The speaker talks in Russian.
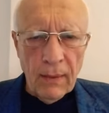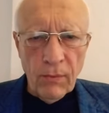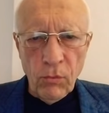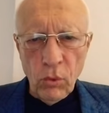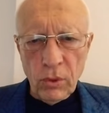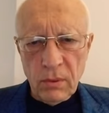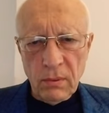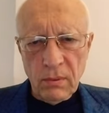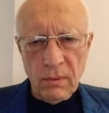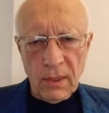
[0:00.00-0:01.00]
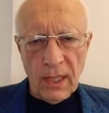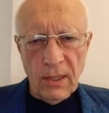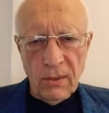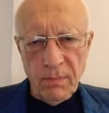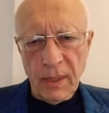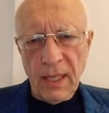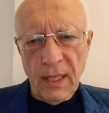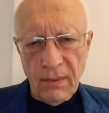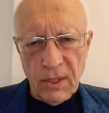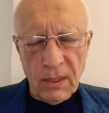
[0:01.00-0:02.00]
Вот, такая, пока
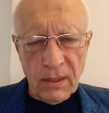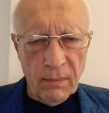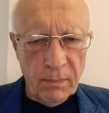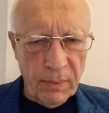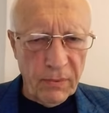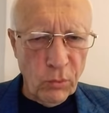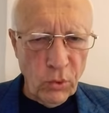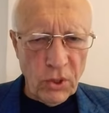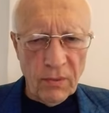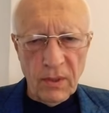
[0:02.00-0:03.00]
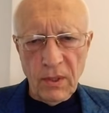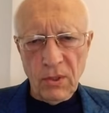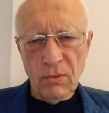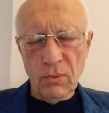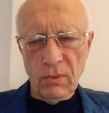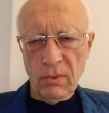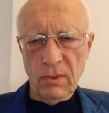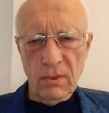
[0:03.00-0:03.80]
их всех там выучиваешь, вот